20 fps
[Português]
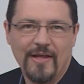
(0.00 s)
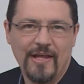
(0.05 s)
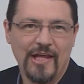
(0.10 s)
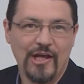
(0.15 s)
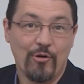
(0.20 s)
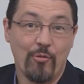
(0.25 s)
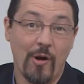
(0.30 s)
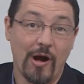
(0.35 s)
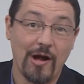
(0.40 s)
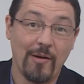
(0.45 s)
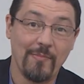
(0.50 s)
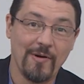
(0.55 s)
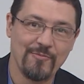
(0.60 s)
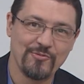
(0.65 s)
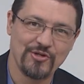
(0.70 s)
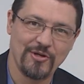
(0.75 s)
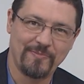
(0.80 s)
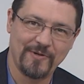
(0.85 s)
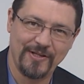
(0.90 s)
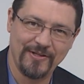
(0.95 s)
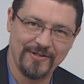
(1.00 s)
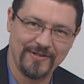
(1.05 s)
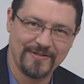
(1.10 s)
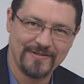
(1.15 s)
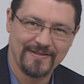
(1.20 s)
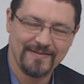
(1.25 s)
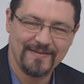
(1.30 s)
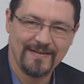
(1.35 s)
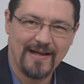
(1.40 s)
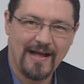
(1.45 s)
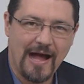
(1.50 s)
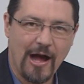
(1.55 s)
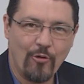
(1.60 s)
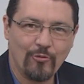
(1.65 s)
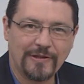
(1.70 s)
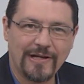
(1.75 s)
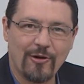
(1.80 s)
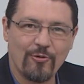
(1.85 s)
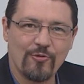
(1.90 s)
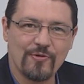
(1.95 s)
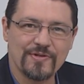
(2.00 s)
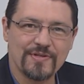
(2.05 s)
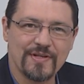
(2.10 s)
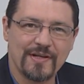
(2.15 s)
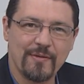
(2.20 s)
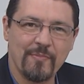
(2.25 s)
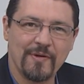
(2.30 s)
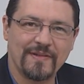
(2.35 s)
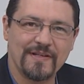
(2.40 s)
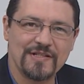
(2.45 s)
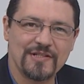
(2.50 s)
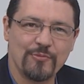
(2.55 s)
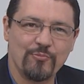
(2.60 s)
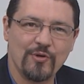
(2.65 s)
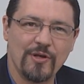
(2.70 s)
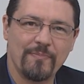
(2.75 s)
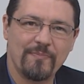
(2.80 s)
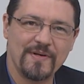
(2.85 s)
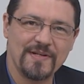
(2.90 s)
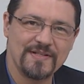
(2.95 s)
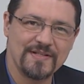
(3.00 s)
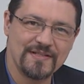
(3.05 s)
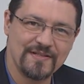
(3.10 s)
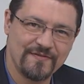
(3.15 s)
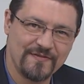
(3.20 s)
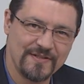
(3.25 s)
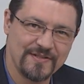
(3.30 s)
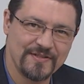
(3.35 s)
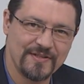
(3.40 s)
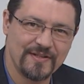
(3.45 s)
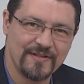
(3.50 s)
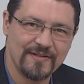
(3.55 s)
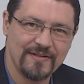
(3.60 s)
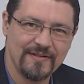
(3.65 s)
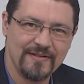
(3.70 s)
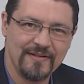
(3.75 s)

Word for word: E como acabamos de aprender, a única coisa que uma testemunha precisa fazer